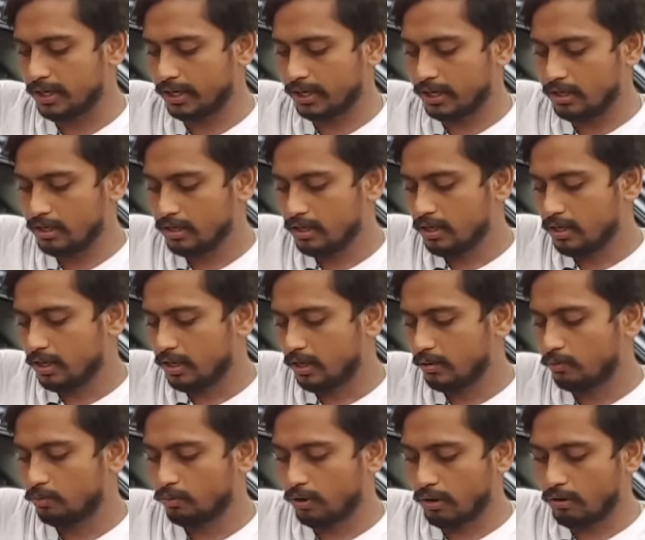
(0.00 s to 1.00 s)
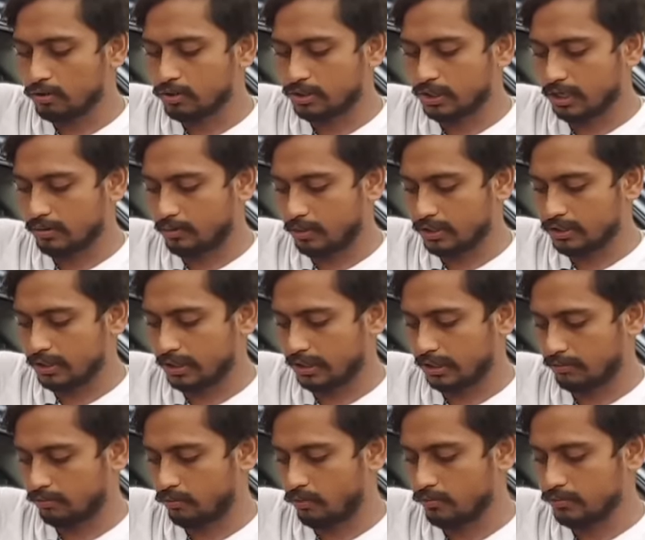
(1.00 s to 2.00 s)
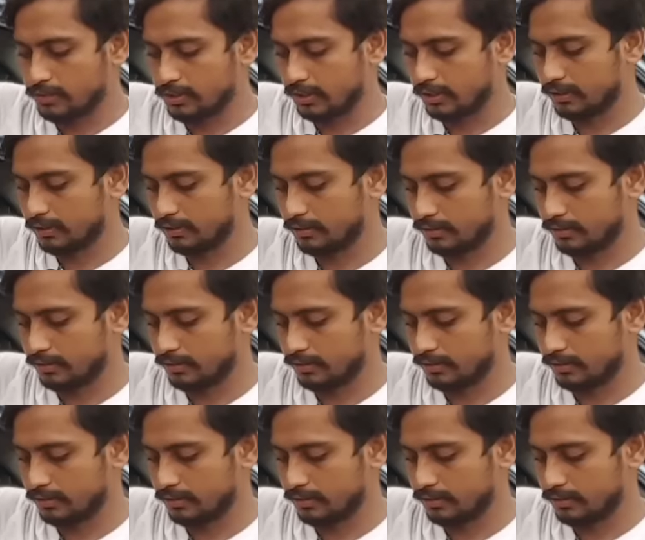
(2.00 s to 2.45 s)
जाएगा और पूरा वो जग भर जाएगा फोम से